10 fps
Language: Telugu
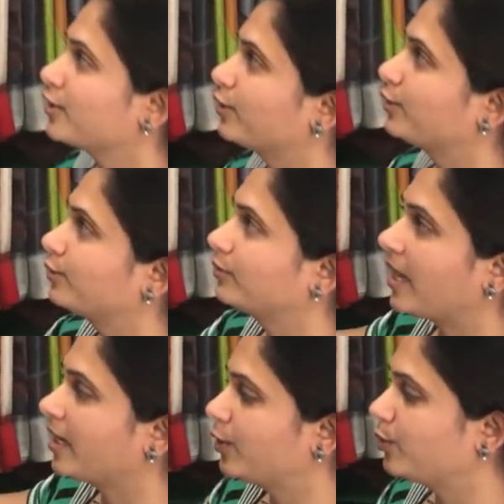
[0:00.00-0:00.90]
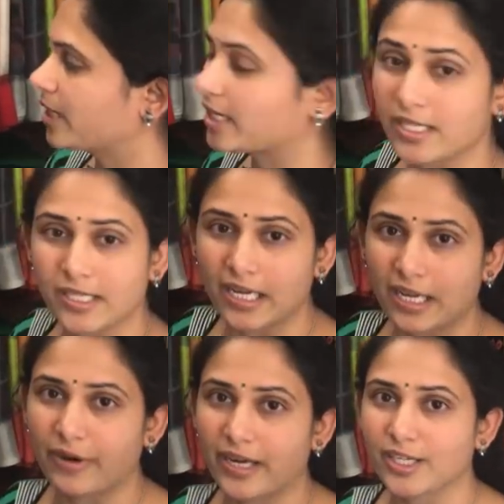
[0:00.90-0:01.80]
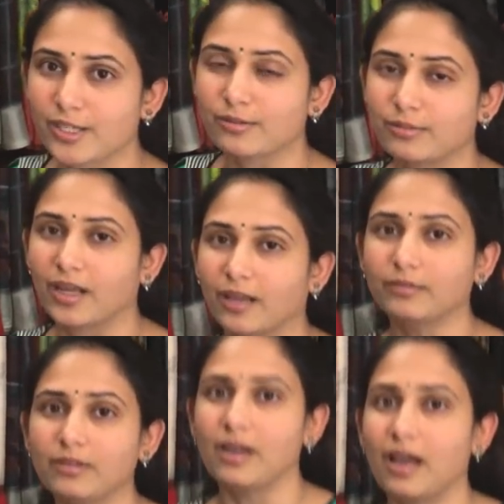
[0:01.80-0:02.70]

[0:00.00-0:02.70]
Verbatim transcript: సో దాన్ని టూ సెక్షన్స్గా డివైడ్ చేసుకున్నాను